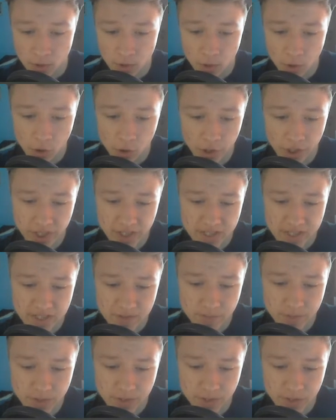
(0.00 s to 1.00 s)
Okay, das
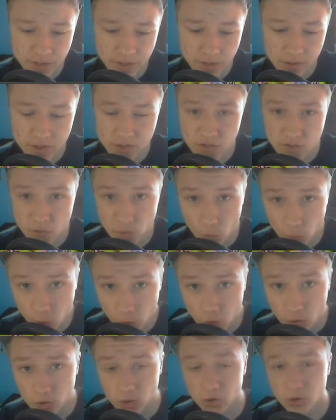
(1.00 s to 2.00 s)
ist mir
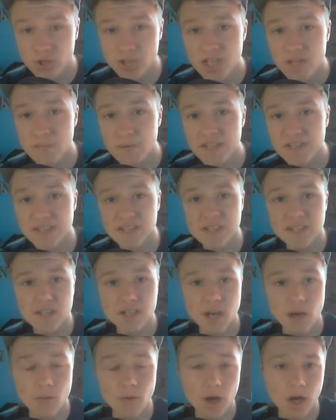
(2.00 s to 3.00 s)
so noch nie passiert,
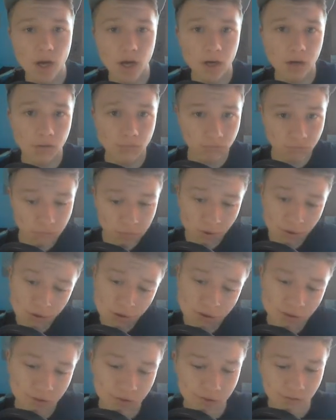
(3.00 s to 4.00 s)
aber
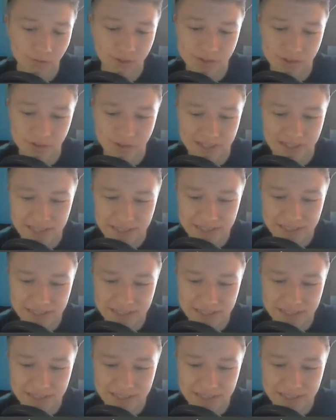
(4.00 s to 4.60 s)
was soll's.